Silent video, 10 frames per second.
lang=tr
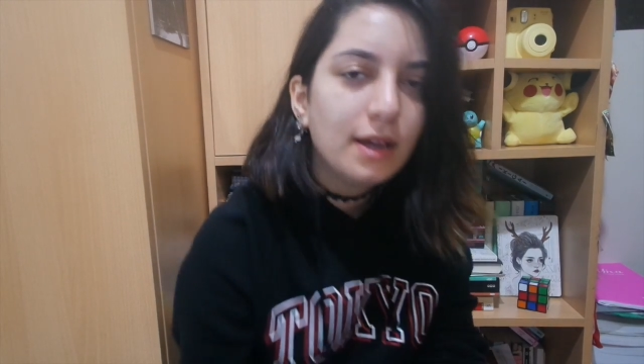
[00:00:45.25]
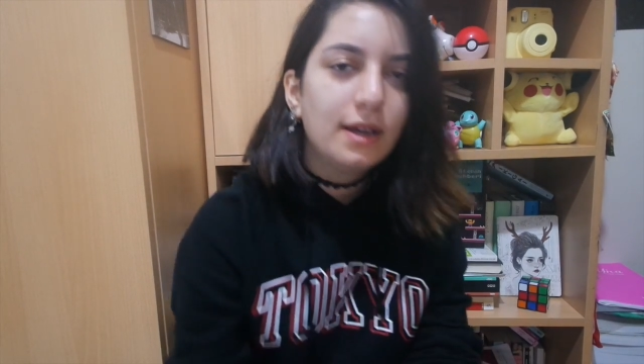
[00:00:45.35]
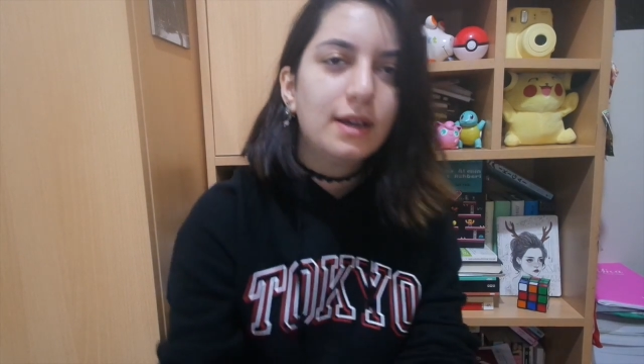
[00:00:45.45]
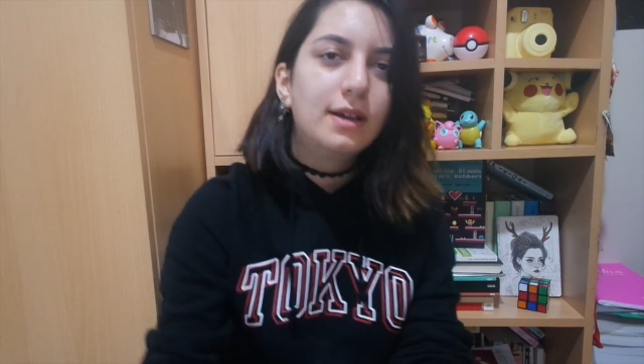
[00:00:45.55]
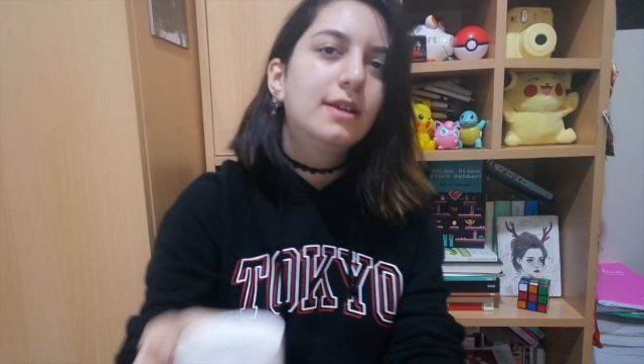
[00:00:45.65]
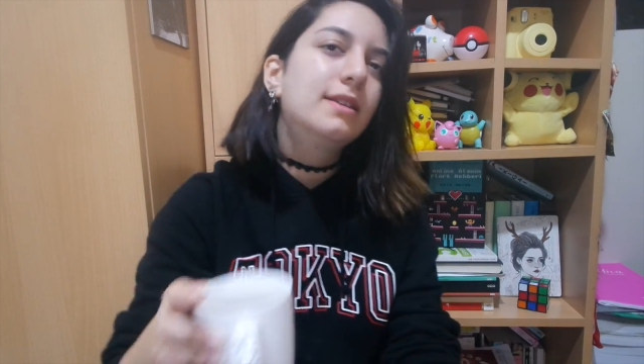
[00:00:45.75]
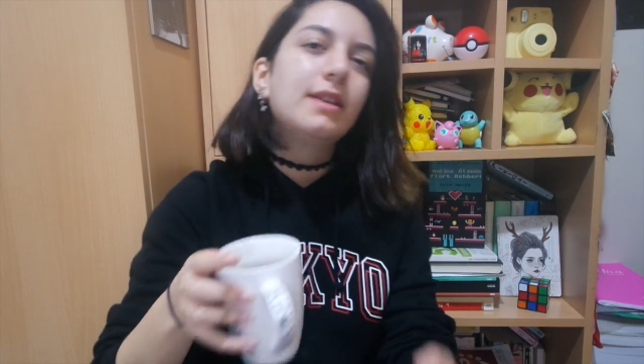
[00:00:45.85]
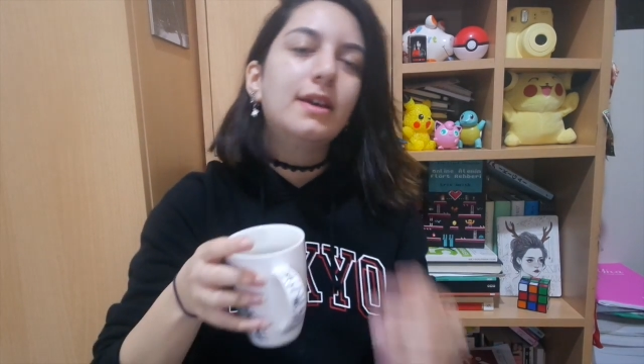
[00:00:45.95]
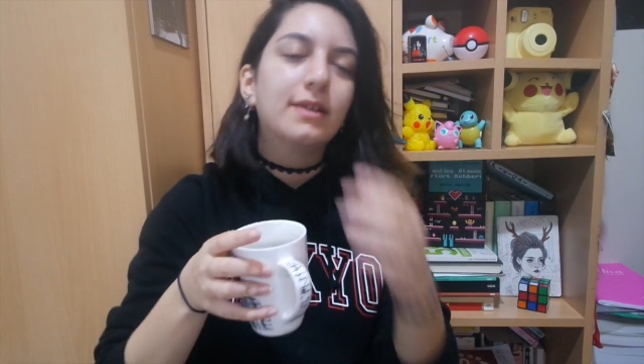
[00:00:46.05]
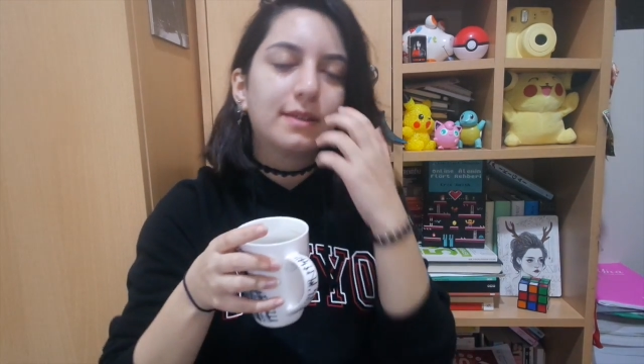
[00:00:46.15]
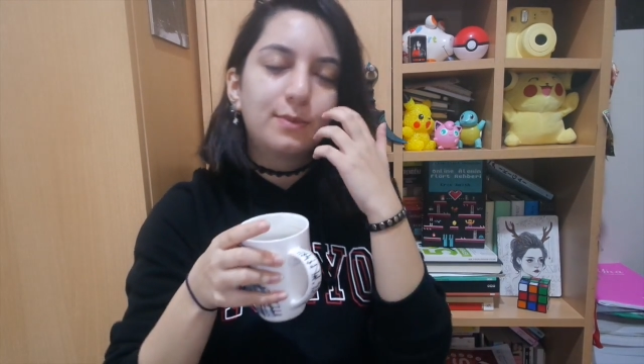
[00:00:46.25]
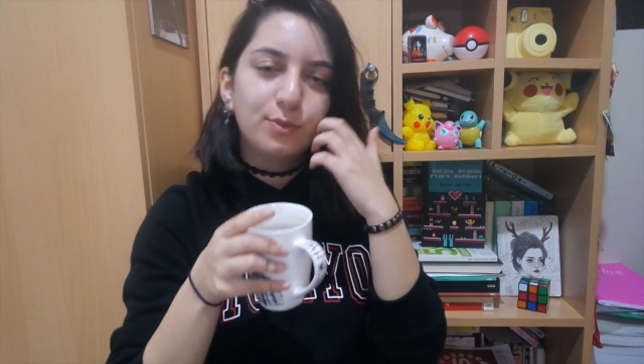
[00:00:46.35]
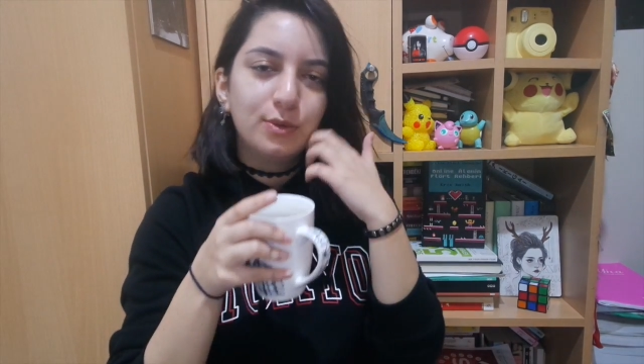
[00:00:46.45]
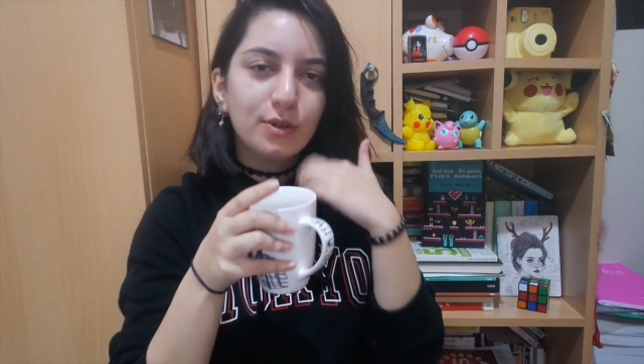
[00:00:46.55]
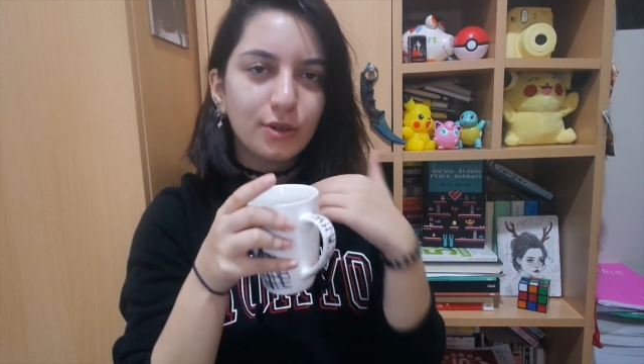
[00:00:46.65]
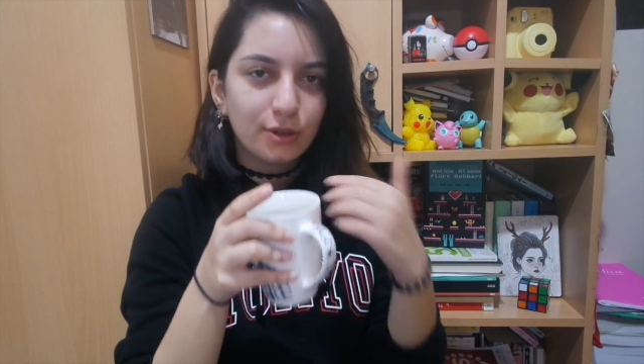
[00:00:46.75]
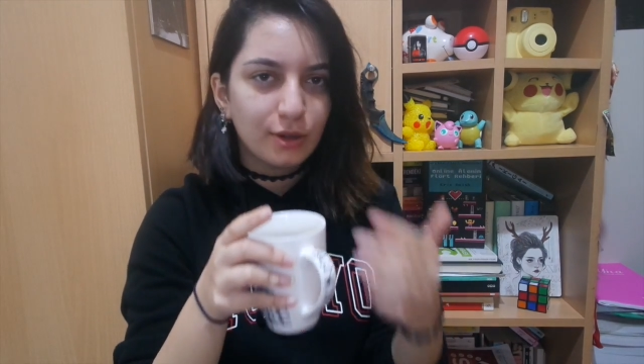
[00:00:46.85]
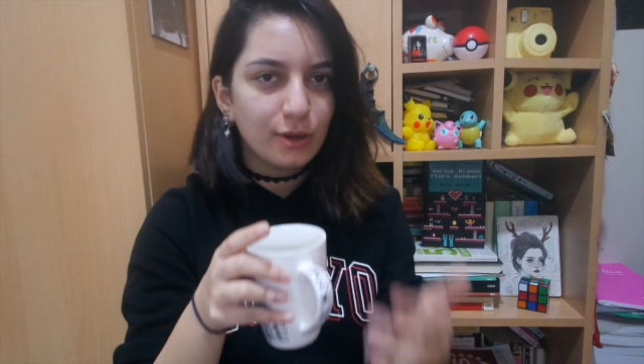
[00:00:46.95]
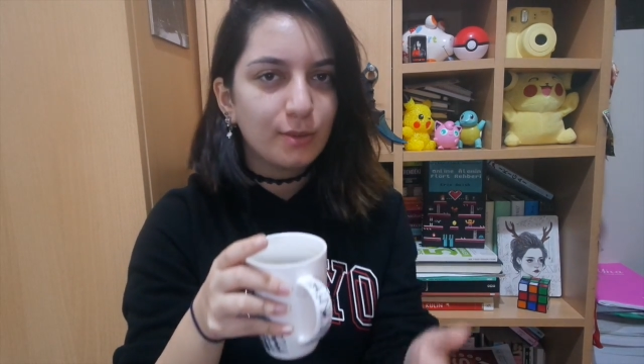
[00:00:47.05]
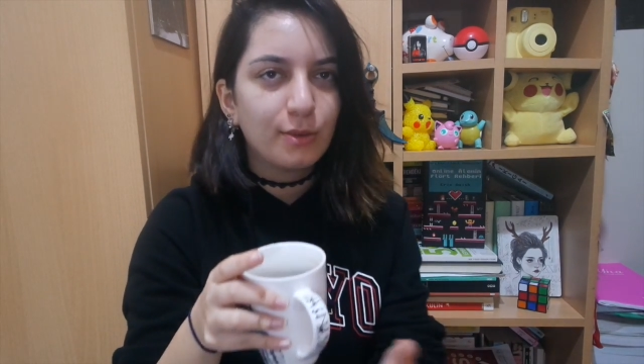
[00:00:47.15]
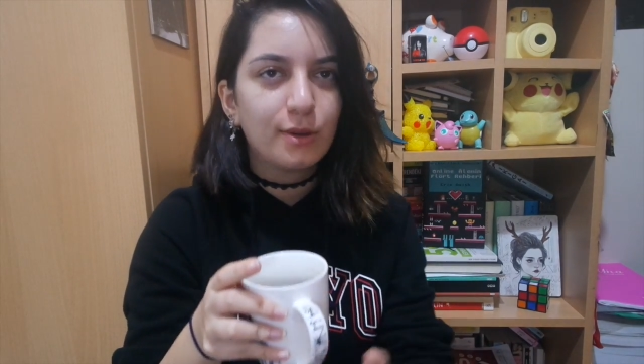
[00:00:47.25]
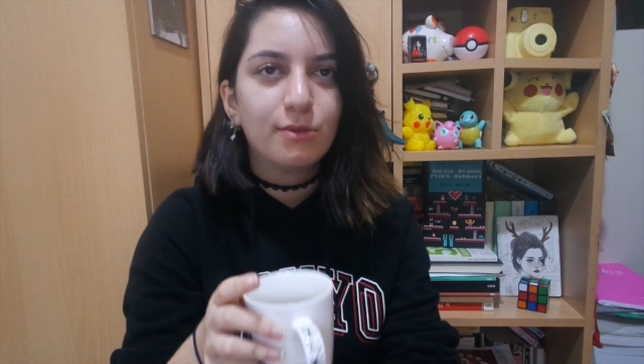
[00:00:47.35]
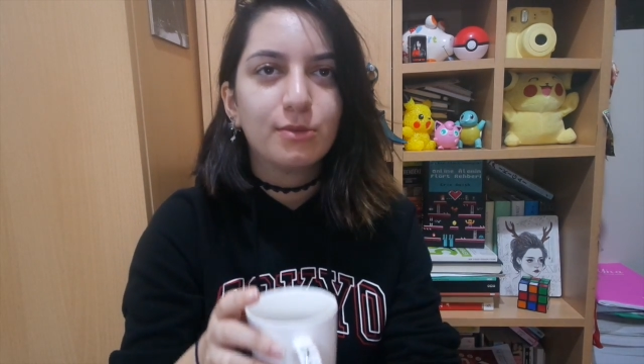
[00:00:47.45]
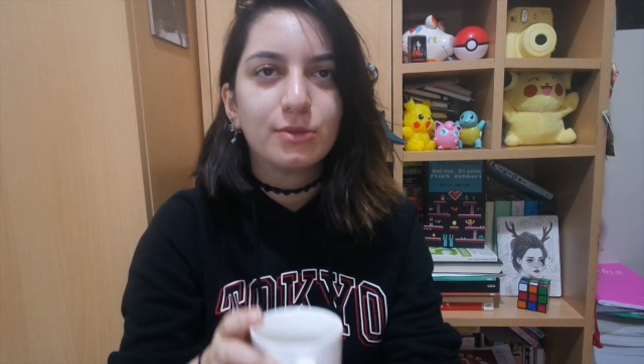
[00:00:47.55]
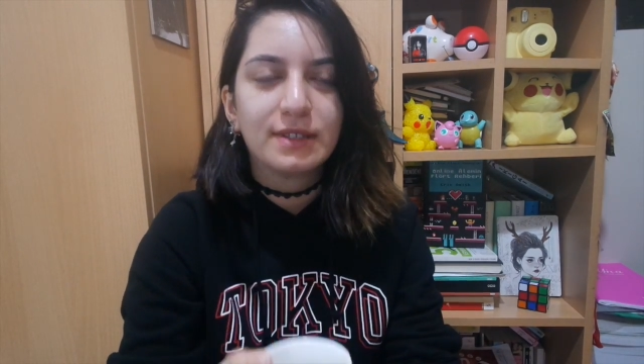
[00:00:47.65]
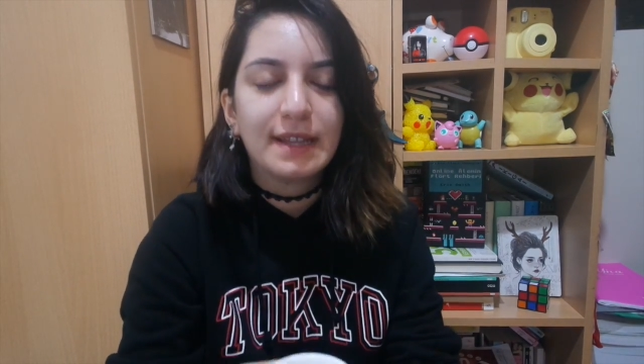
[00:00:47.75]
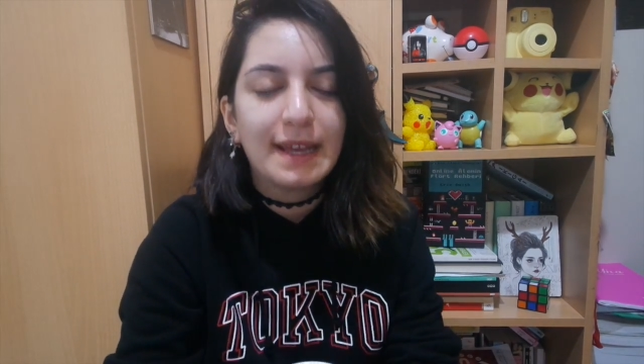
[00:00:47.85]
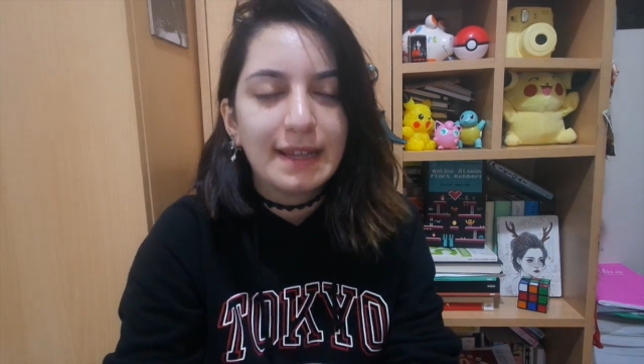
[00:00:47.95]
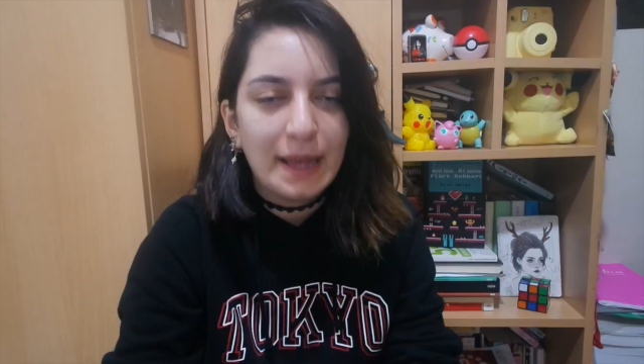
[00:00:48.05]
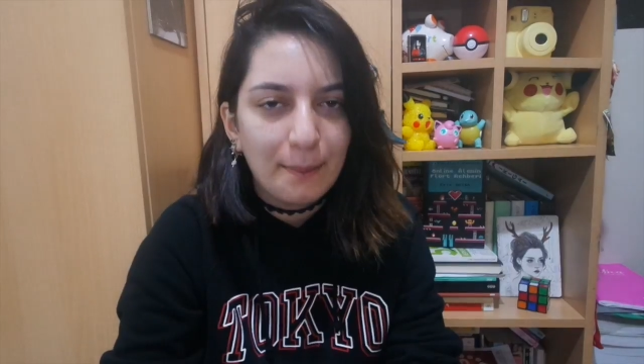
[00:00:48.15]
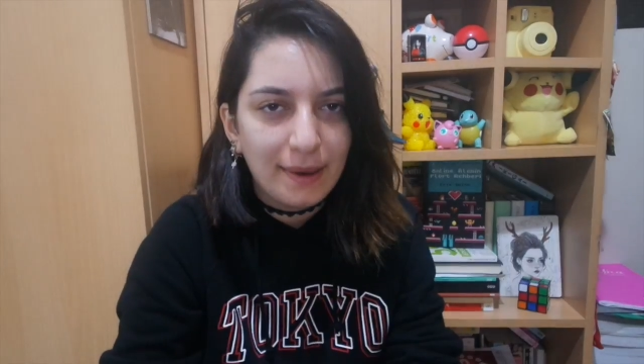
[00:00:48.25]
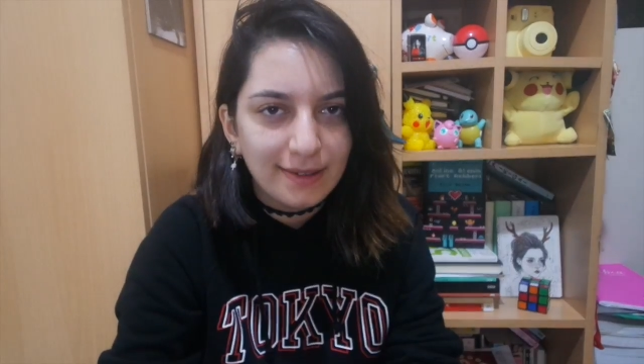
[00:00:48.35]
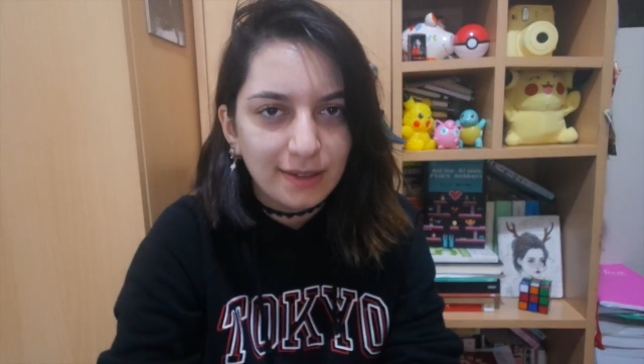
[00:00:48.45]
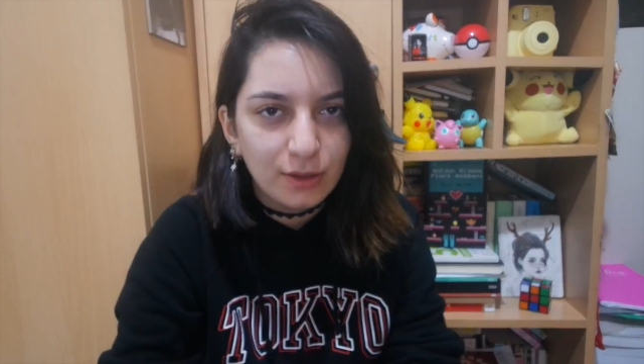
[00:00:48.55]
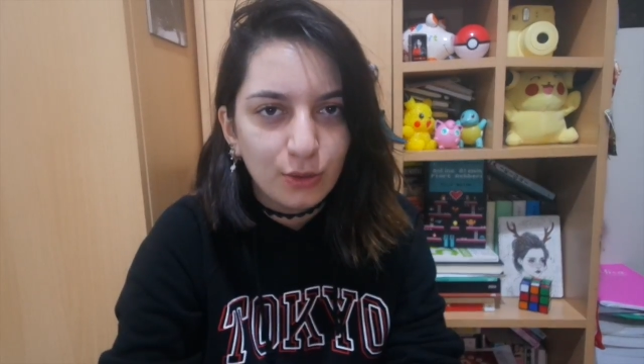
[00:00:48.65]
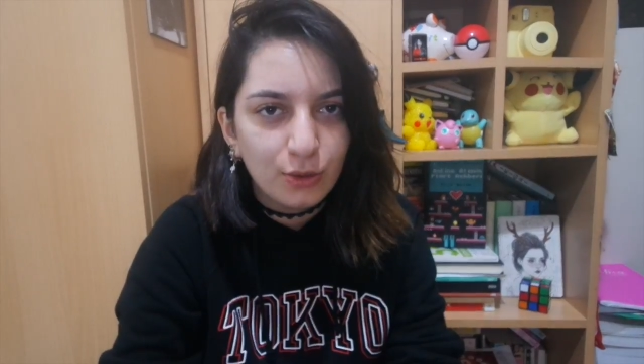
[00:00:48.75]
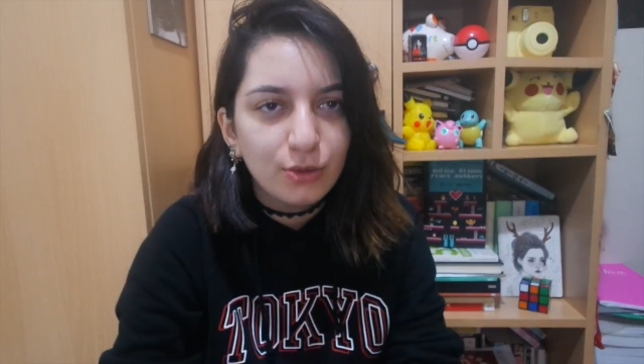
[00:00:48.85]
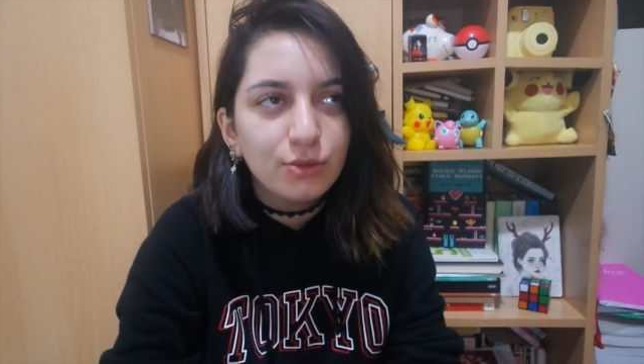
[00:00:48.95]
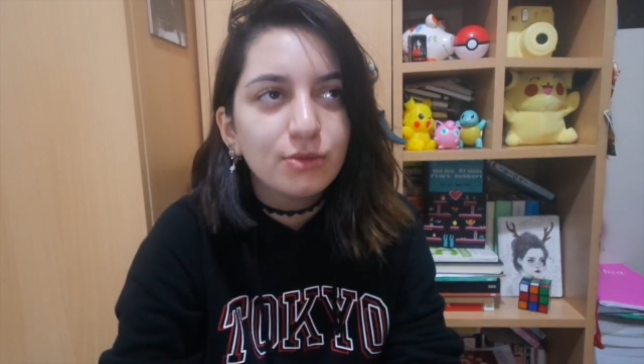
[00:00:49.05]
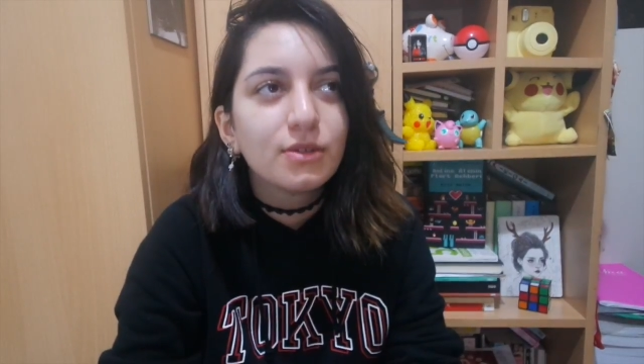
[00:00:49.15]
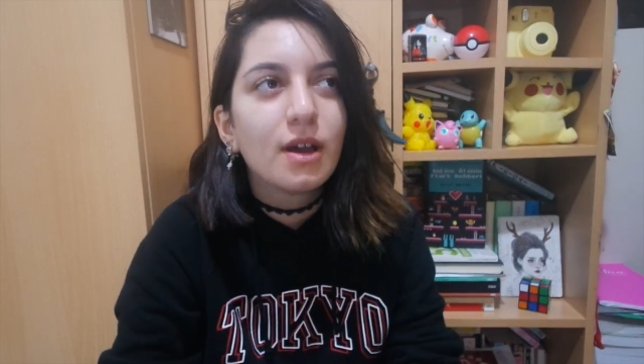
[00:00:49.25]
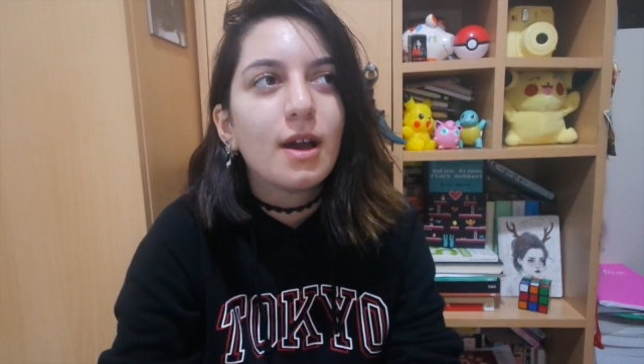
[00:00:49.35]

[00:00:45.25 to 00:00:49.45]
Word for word: Ee, evet bugünkü bölümümüzde neyden bahsediyoruz?